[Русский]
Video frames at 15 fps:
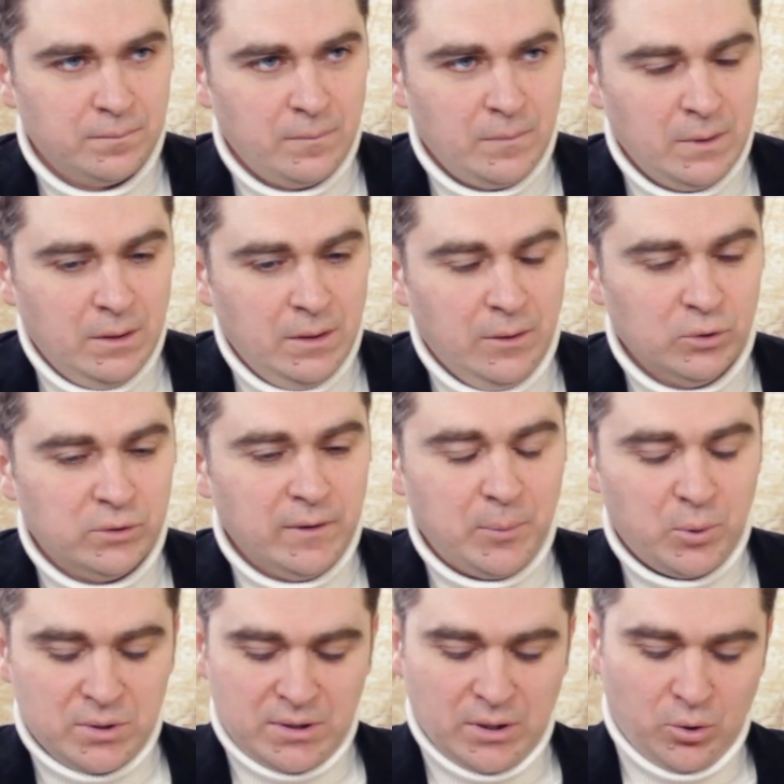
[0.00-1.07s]
Да. А вот
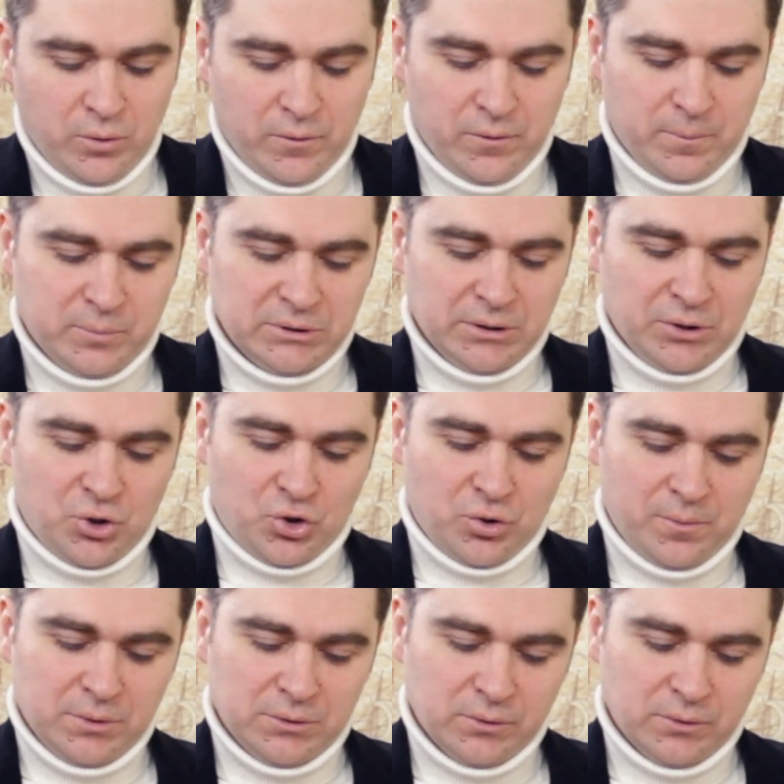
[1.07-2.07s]
вопрос такого плана еще был.